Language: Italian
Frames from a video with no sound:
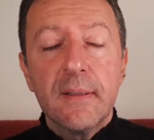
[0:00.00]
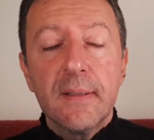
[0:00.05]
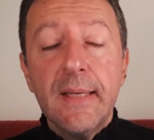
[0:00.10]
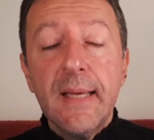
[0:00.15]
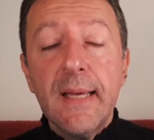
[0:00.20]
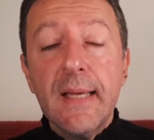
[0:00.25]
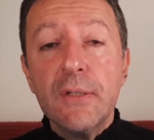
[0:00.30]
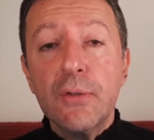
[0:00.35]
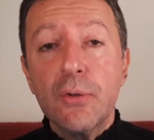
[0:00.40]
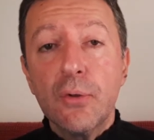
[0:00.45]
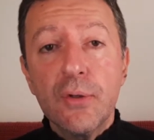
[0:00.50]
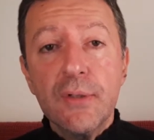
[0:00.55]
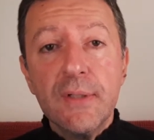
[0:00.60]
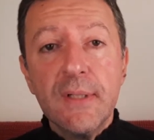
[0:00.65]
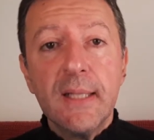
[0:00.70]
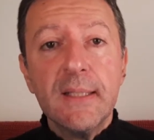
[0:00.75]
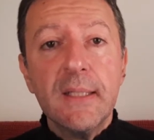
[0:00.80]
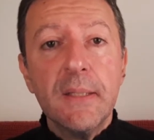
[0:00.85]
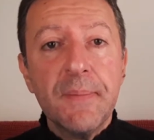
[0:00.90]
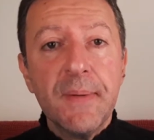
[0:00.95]
che sono
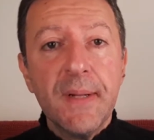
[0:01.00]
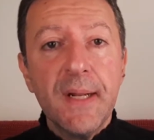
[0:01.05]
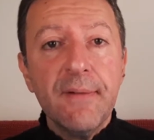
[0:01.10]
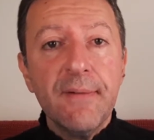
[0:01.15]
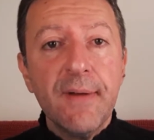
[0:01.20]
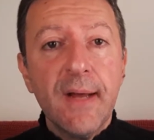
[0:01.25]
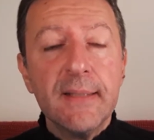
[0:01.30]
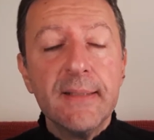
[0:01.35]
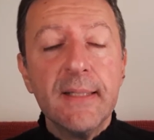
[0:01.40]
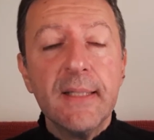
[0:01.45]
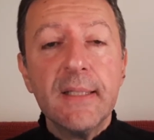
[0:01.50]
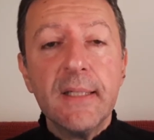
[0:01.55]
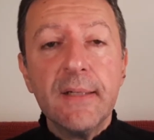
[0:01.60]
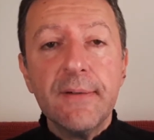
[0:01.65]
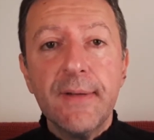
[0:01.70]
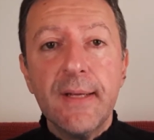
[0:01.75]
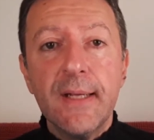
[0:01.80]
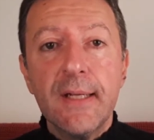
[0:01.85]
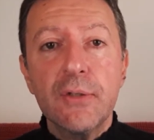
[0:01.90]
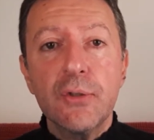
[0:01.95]
stati prelevati
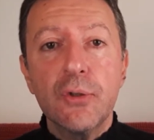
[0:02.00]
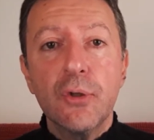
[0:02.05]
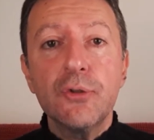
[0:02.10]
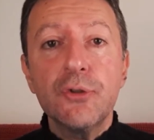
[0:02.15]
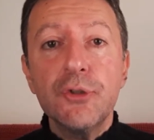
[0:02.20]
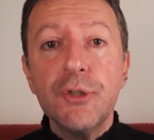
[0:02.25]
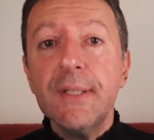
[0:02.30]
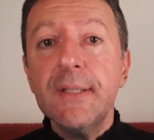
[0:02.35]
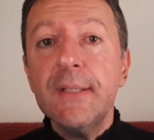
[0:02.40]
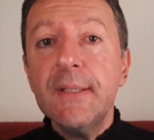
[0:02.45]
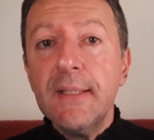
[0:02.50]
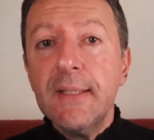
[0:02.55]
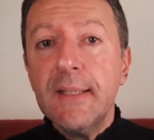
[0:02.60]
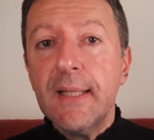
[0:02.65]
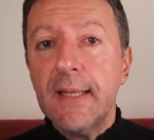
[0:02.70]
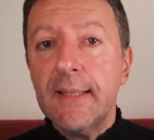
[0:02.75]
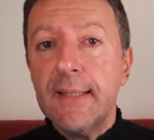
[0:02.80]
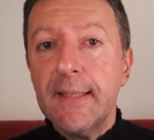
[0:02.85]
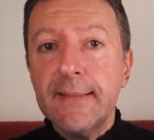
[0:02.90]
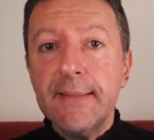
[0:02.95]
attraverso
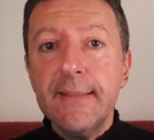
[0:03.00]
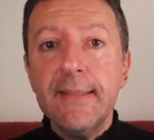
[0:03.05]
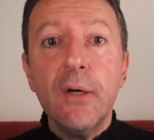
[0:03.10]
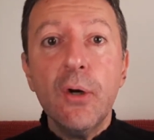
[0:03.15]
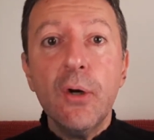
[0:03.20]
centinaia di